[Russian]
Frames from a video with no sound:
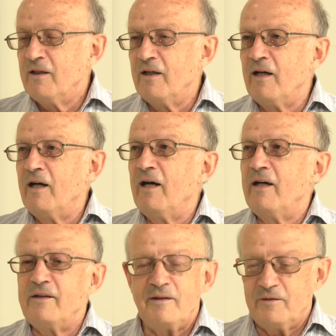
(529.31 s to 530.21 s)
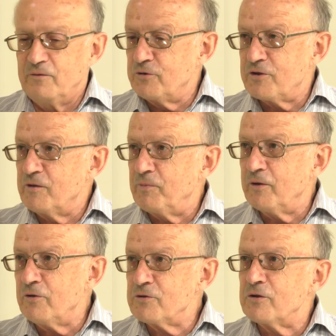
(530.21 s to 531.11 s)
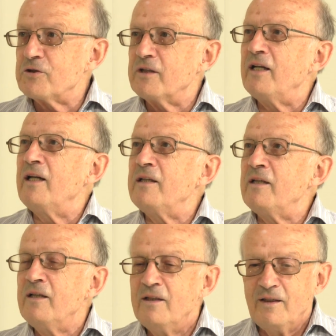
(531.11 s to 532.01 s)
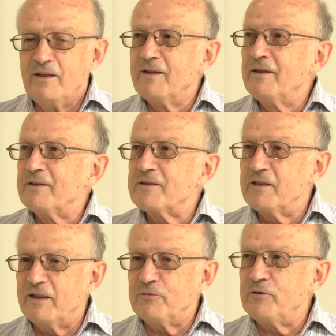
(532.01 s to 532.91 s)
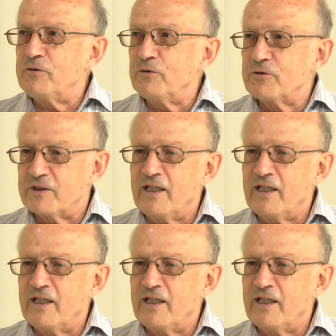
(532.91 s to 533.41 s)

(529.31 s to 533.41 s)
э, они очень не похожи, начинали они с одного и того же.